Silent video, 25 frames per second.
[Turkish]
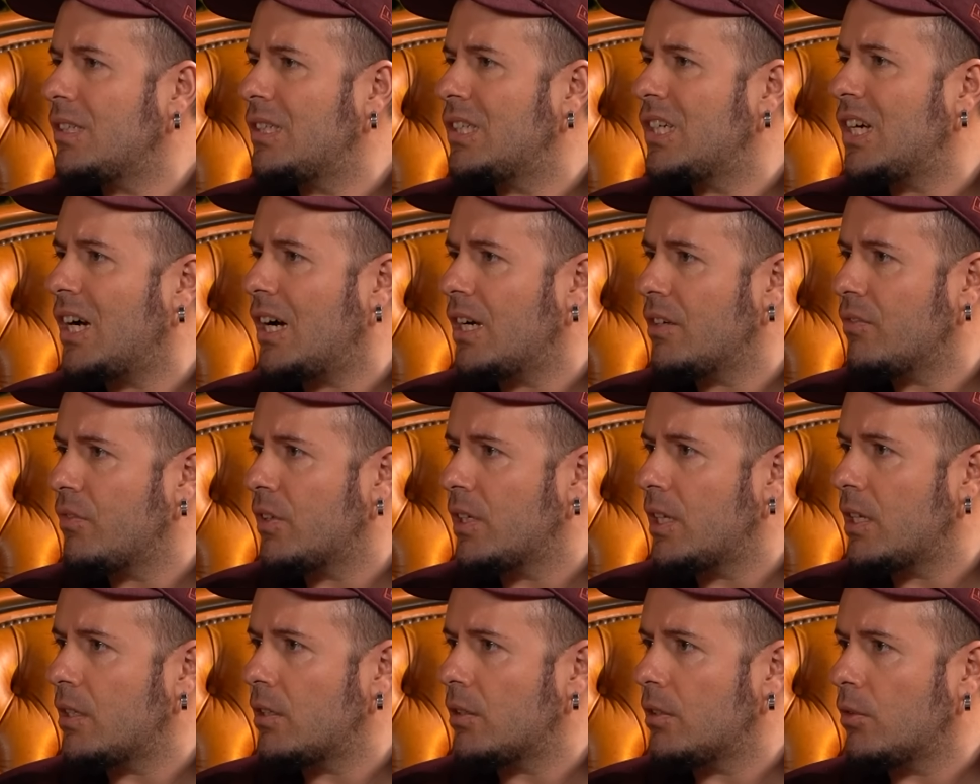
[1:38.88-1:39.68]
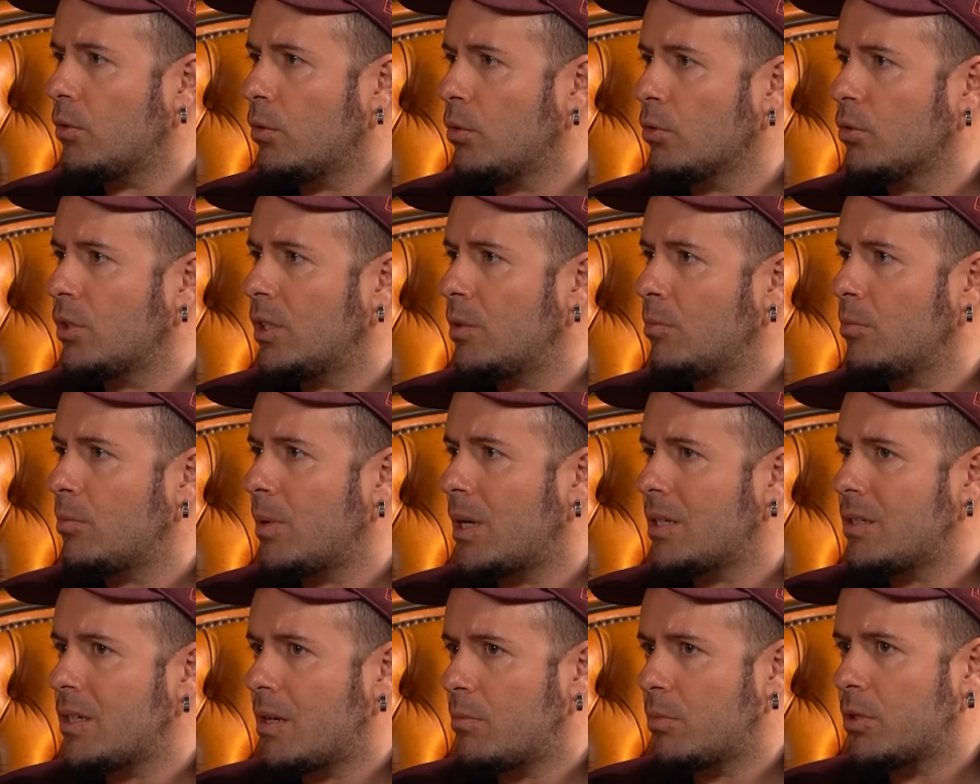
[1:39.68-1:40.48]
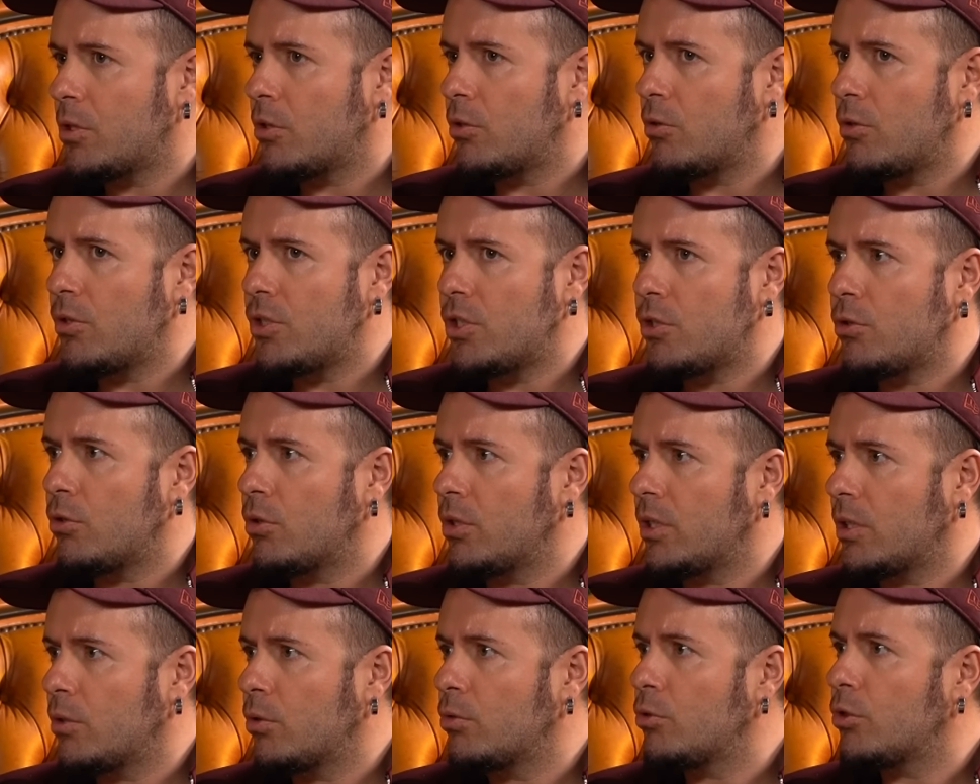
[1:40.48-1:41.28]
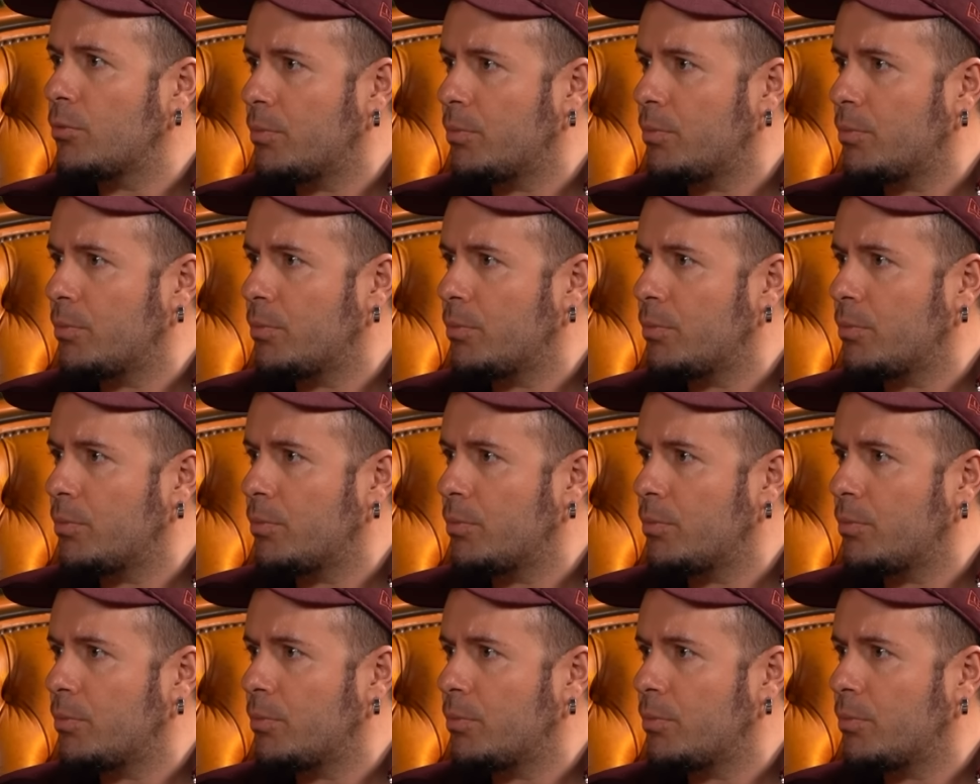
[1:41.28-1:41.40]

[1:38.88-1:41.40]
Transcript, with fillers: iki ay falan oldu değil İki mi? ay Zaten oluyor. Aynen